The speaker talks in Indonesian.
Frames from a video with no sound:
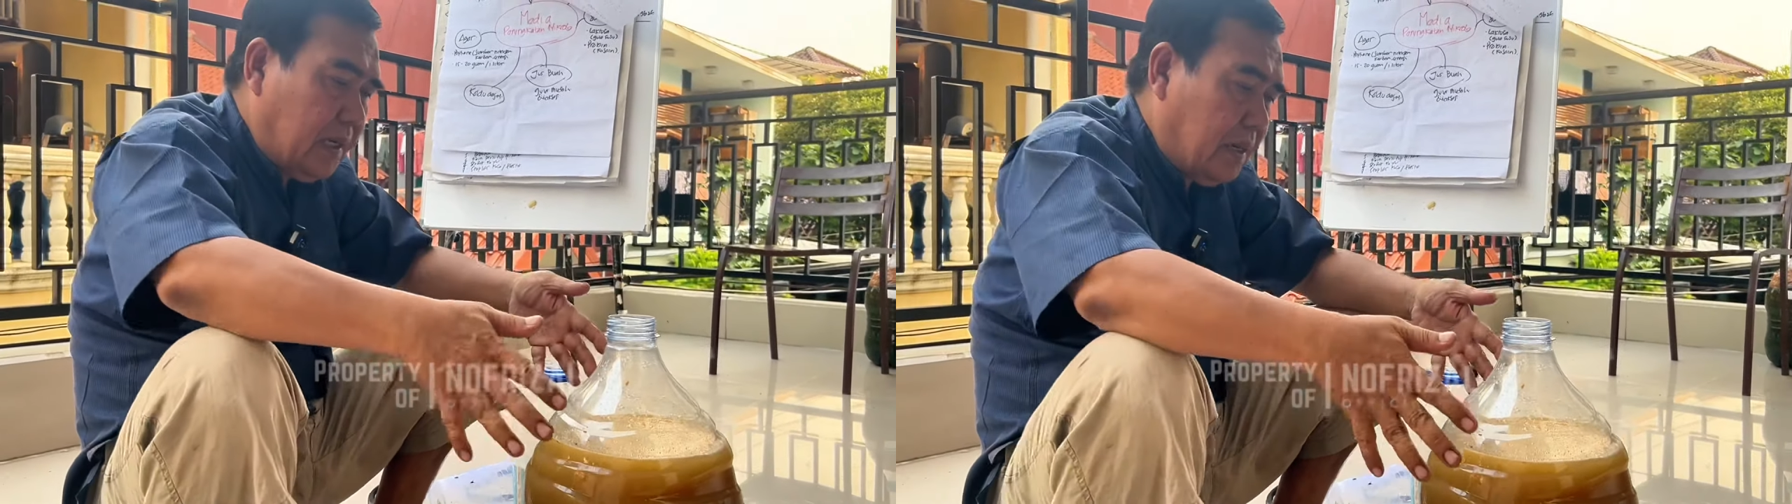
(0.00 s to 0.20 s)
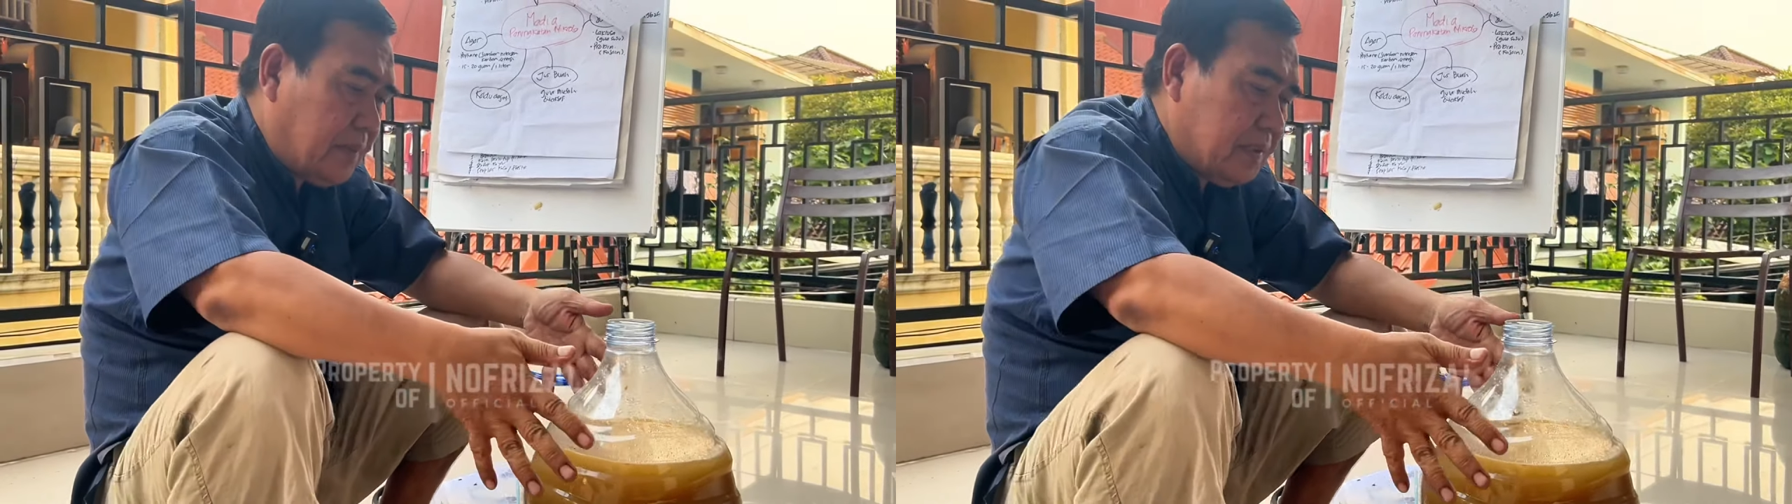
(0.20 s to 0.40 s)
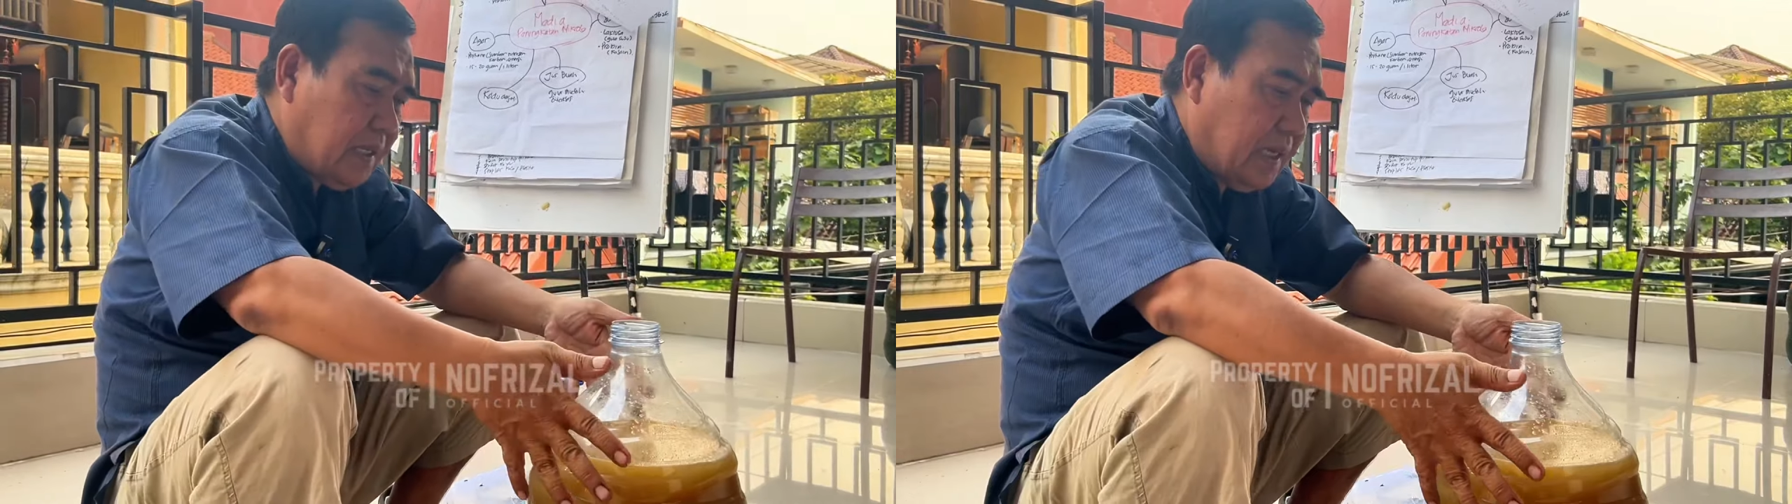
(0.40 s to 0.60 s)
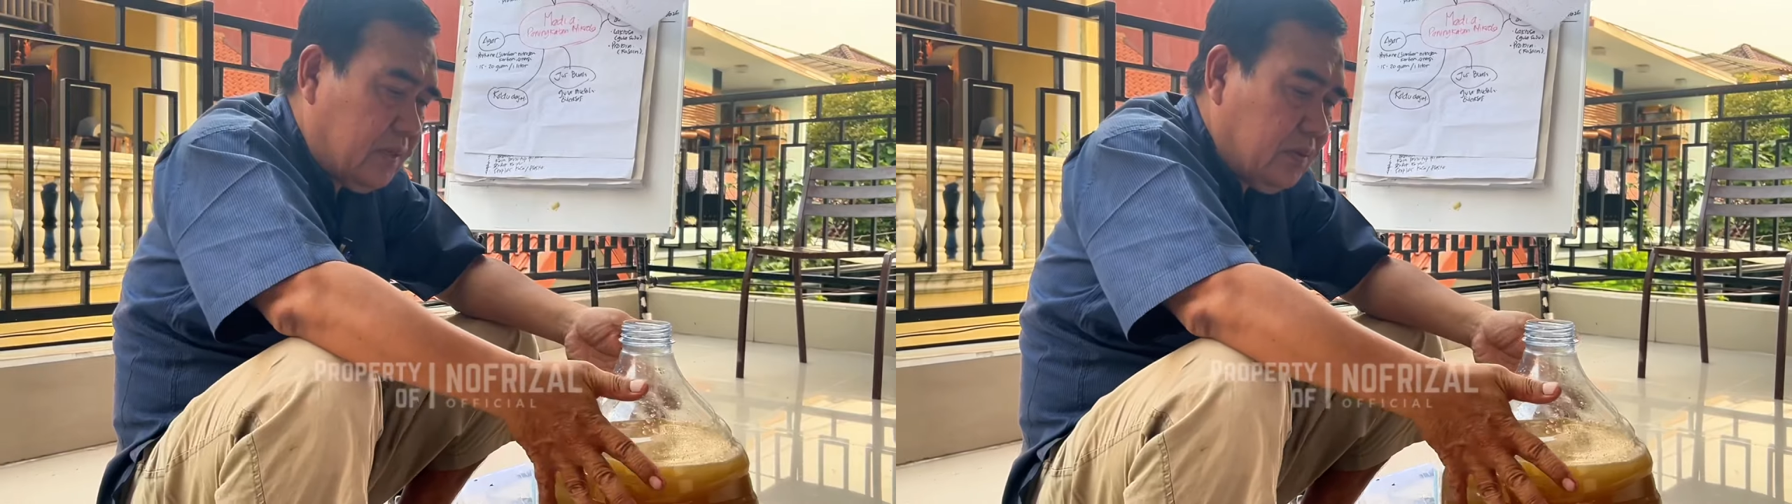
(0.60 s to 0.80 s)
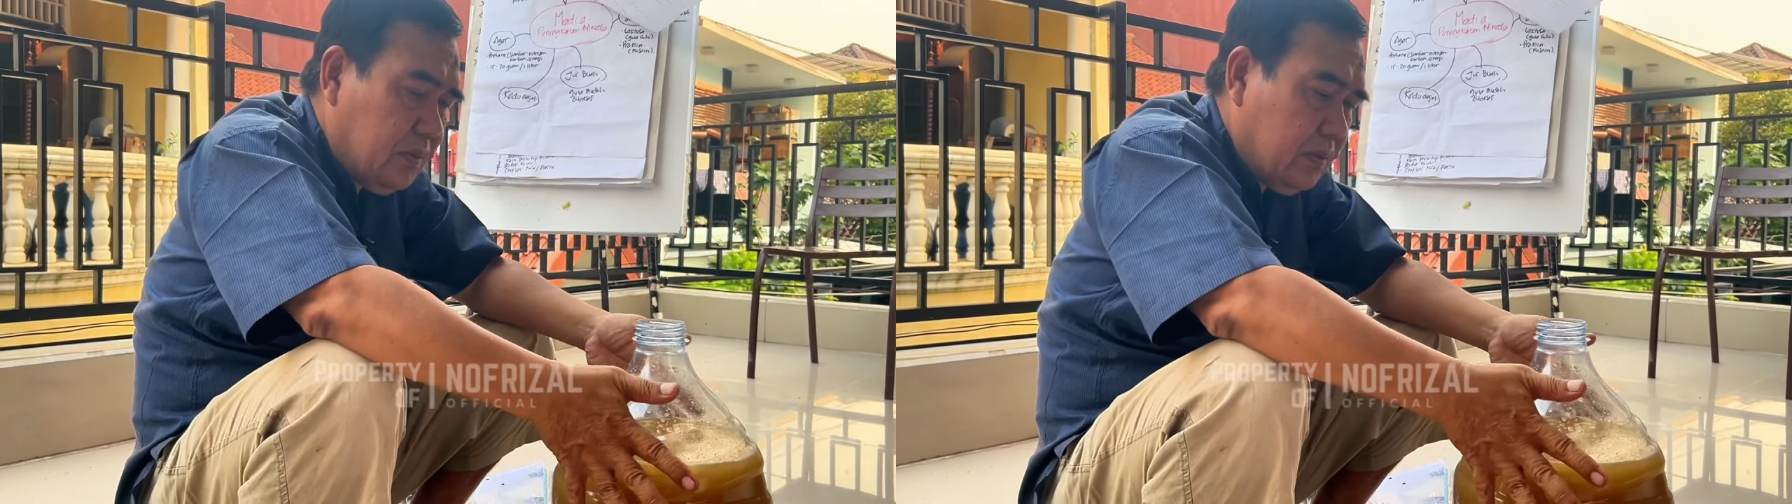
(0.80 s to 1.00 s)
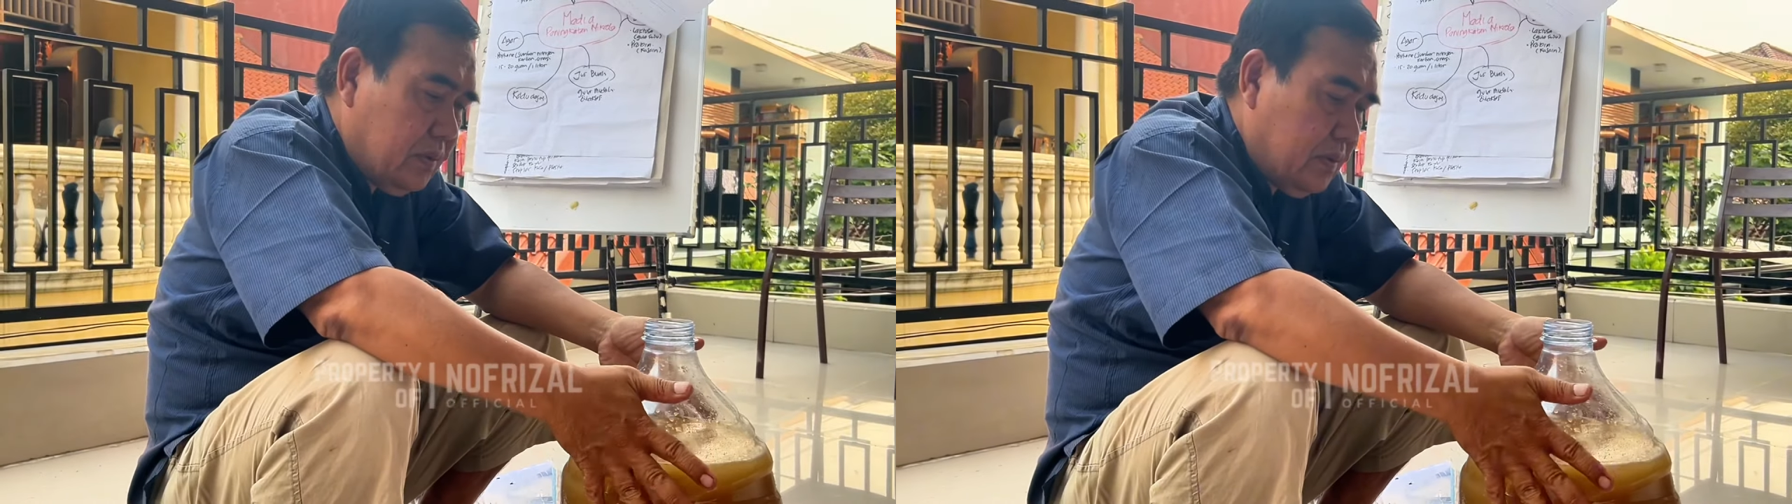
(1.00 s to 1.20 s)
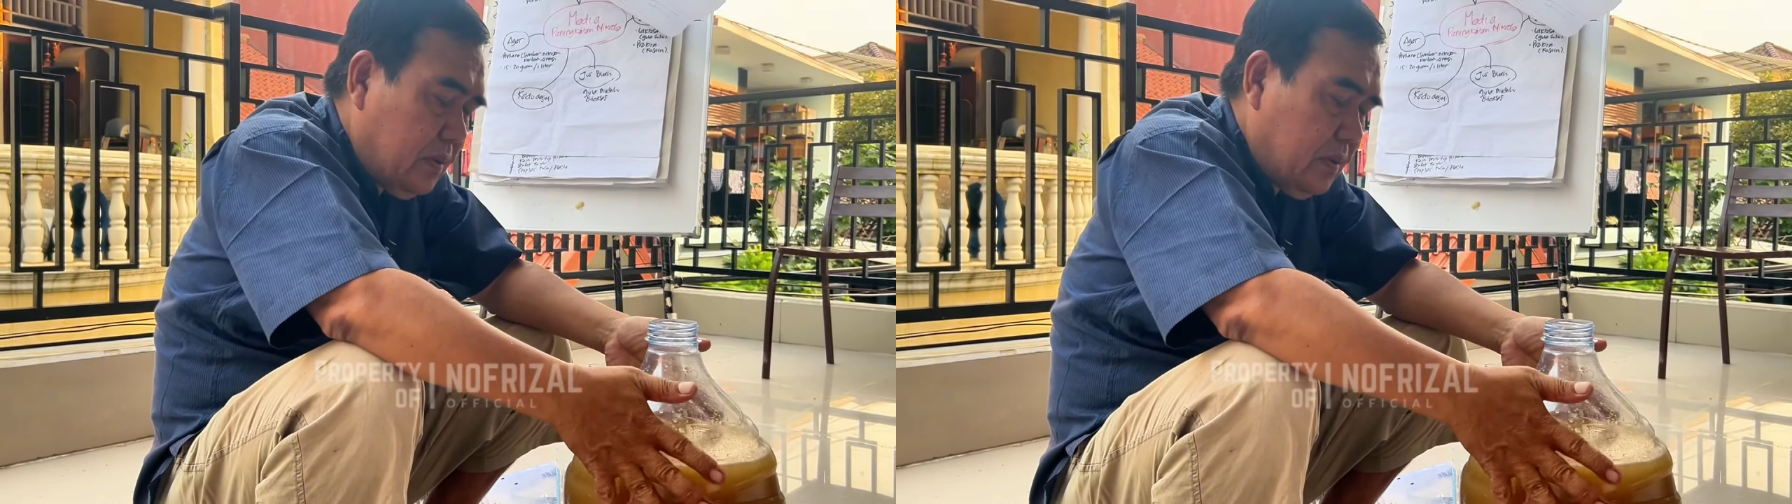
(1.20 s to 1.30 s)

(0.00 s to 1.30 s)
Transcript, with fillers: kenapa saya dulu